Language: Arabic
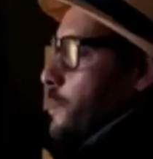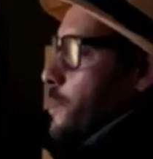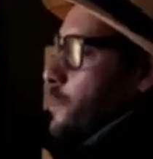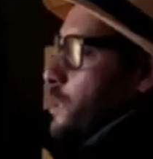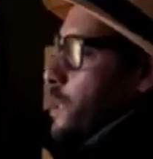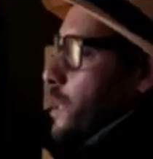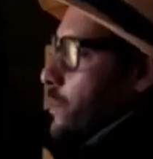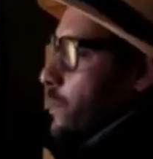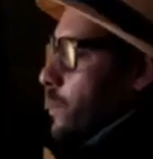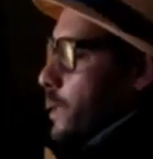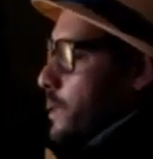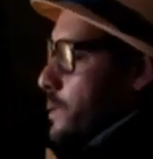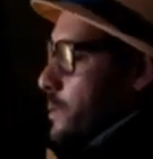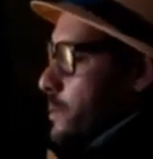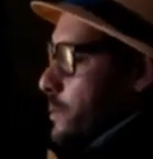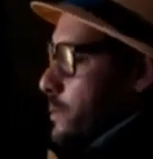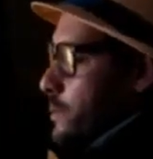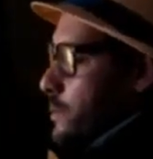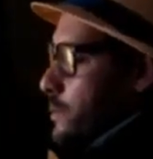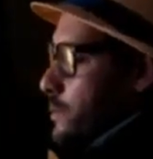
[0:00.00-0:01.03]
ملي مشى
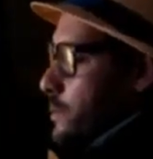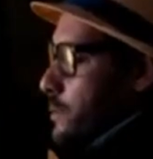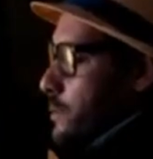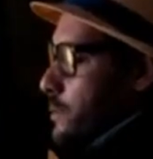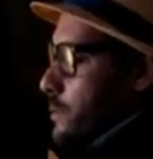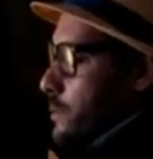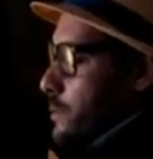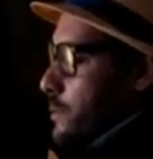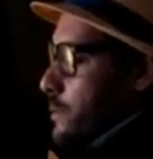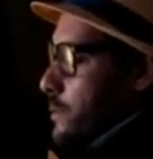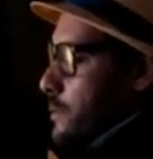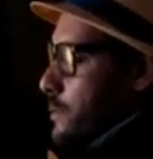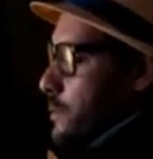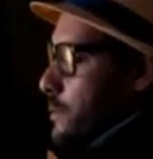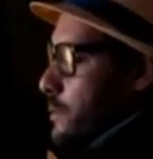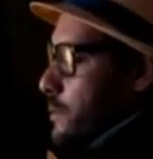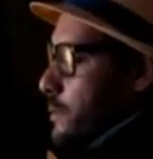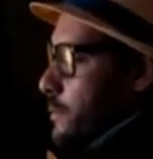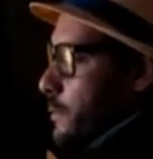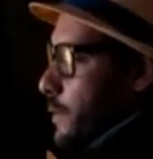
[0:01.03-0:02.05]
لورينزو
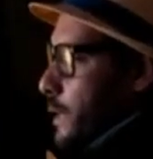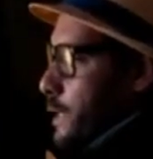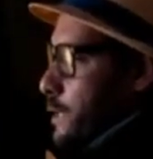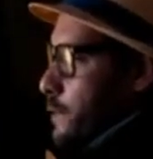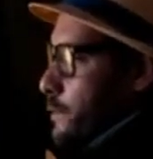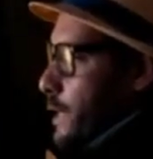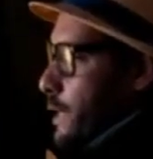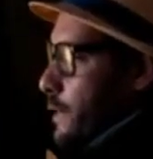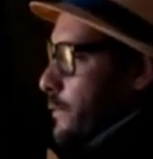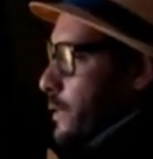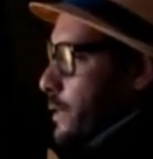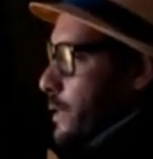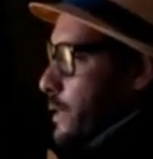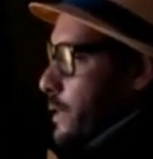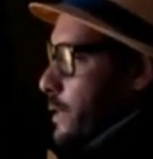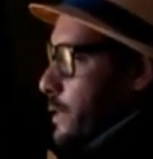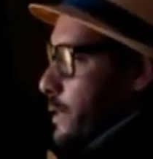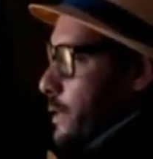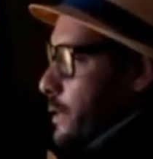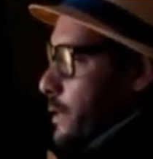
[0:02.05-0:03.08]
بقيت بارك في
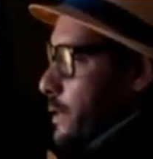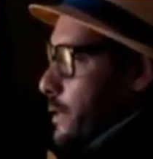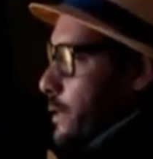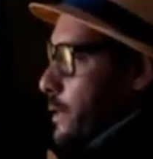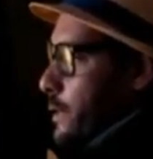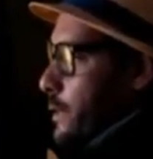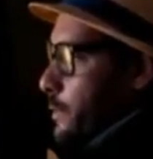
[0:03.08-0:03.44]
هذاك آه،